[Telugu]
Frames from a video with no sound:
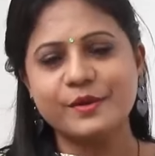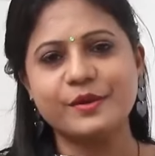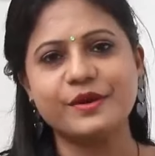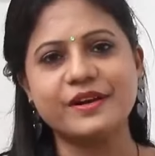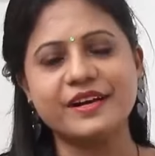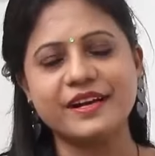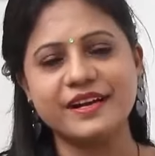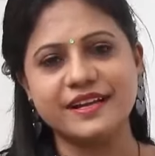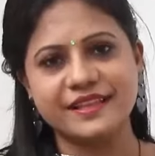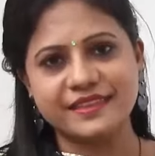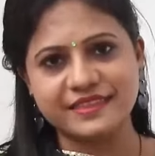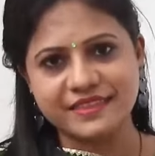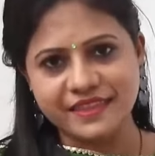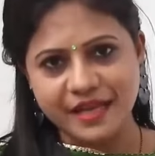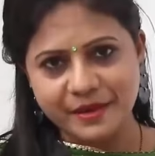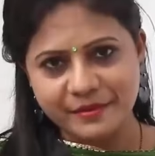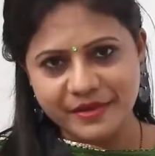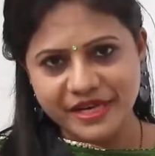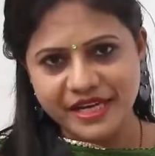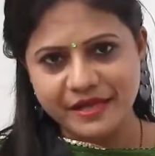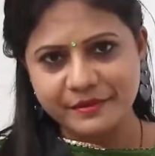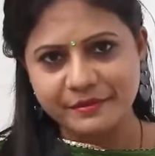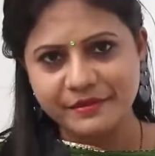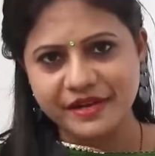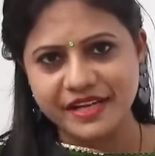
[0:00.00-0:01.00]
ఒక
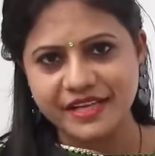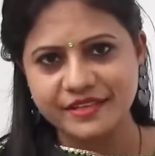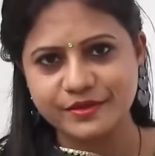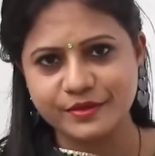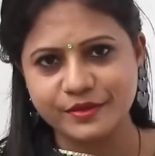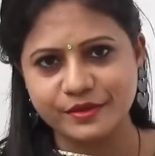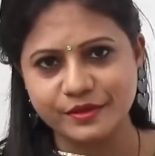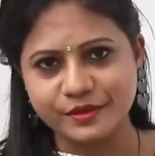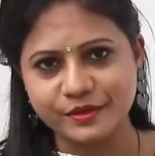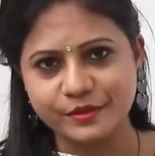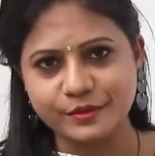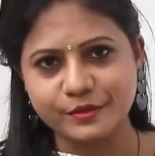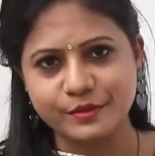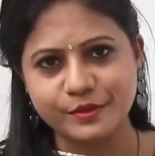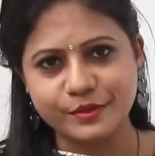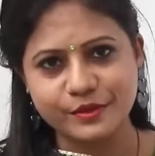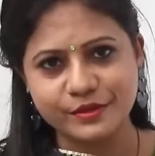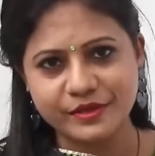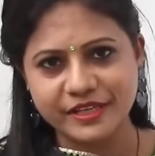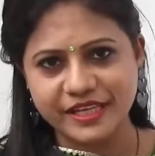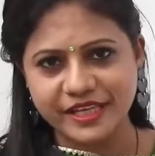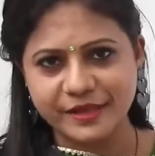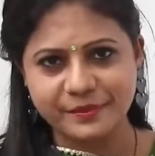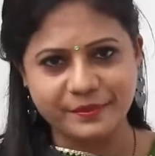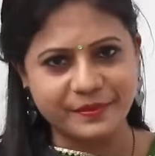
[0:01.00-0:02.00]
తమిళమ్మాయితో
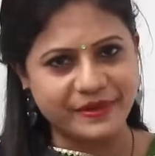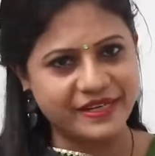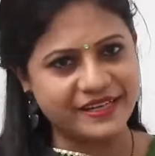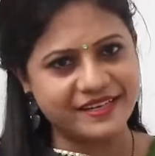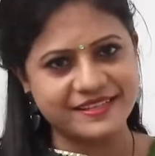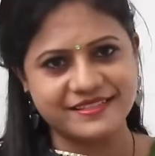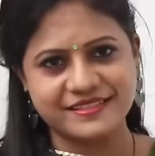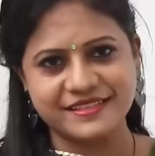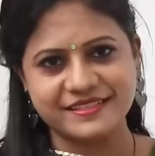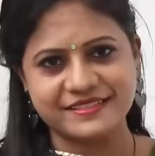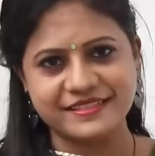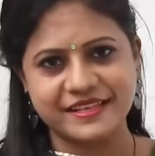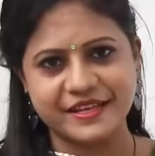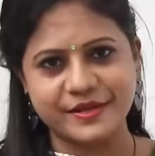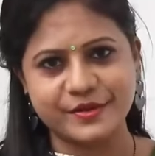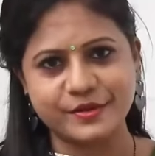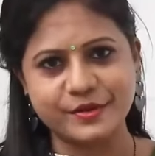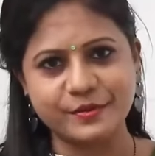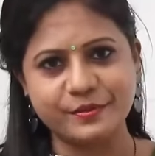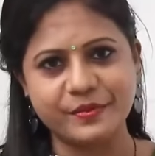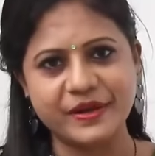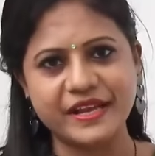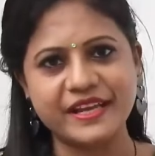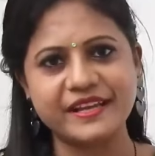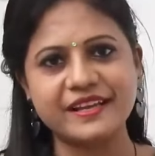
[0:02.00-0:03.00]
కొడుక్కి పెళ్లి చేశారు
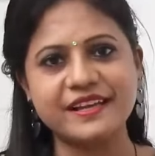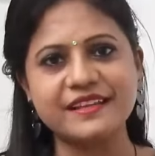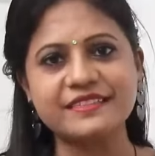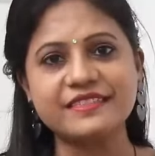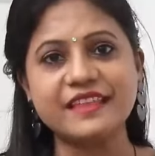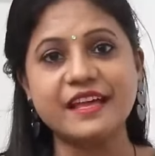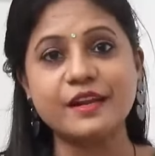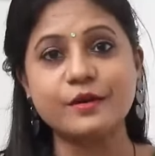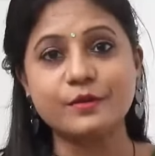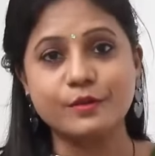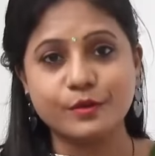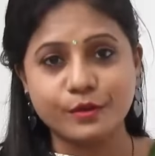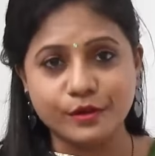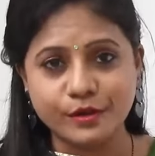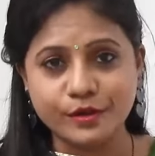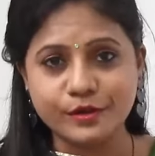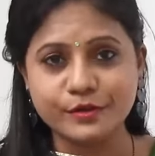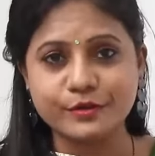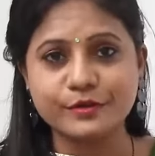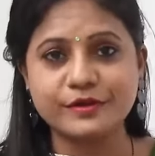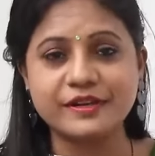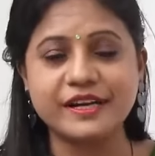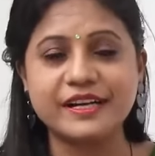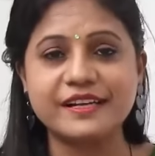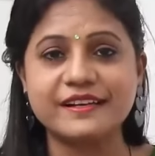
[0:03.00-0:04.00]
పైగా తను
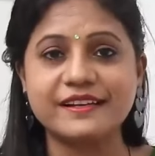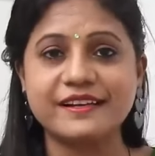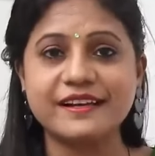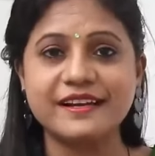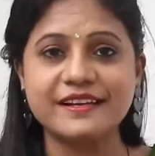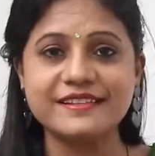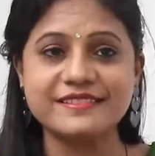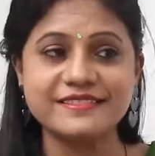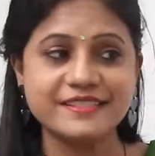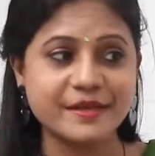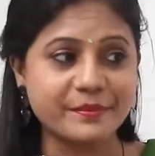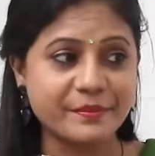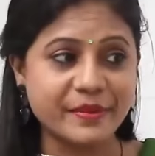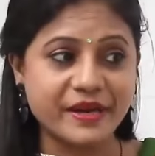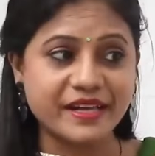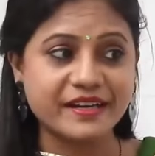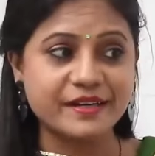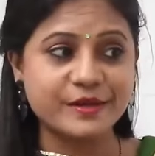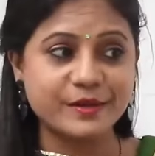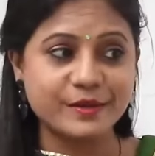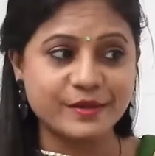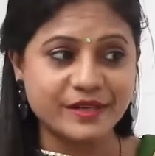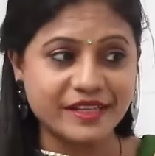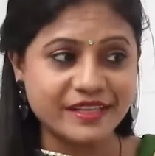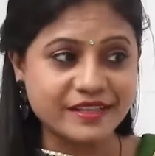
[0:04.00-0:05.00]
కోరుకున్నట్టుగా
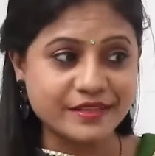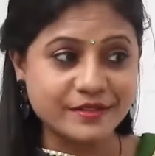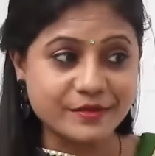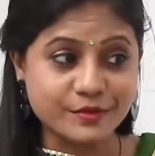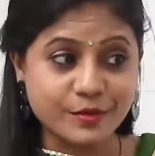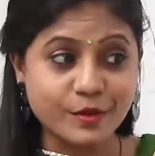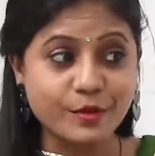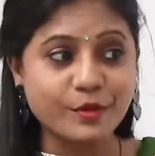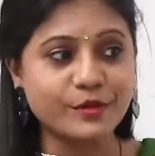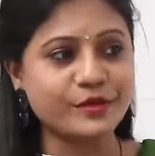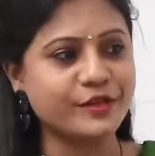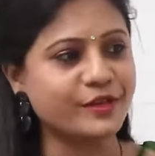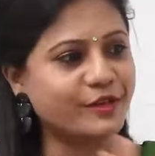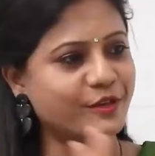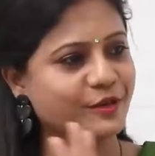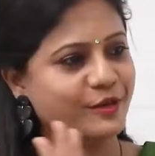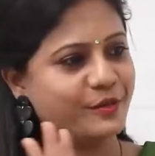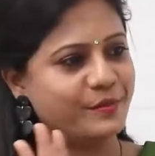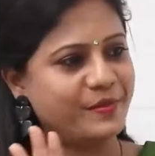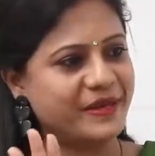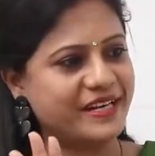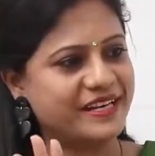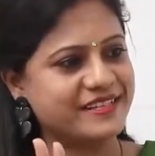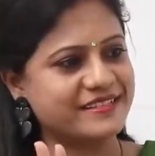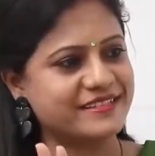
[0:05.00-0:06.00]
జపాన్లోని టోక్యోలో
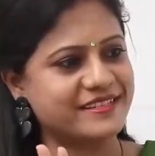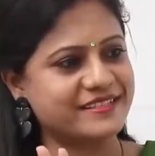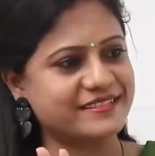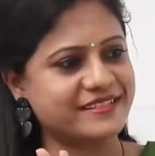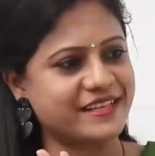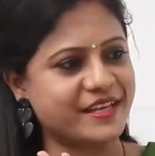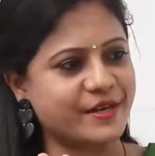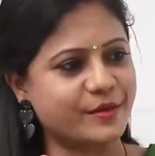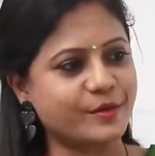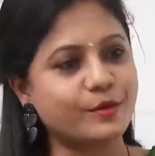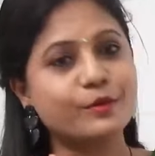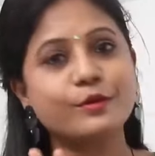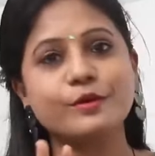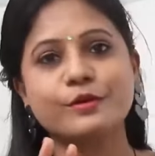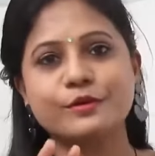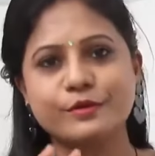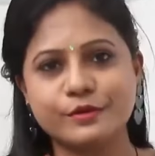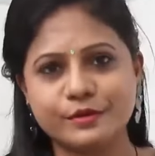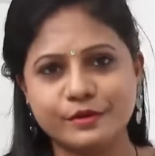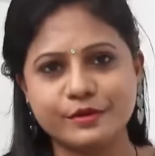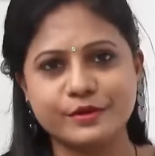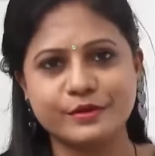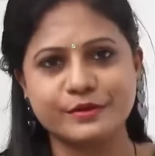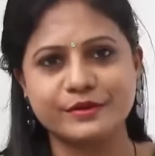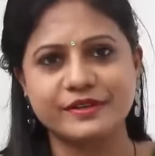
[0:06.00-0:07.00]
పెళ్లి చేశారు కొడుకు
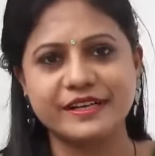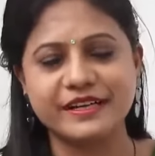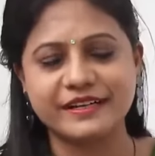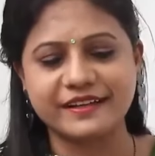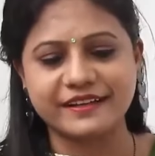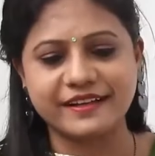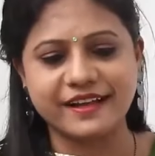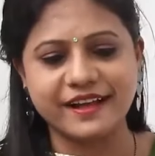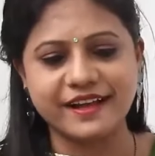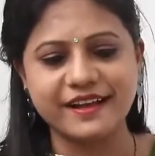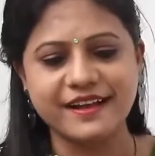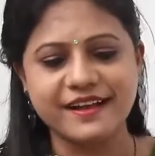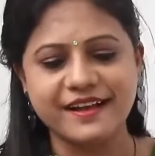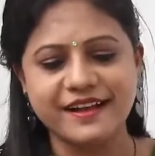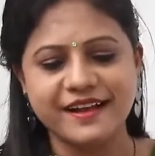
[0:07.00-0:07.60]
కోరుకున్నట్టుగా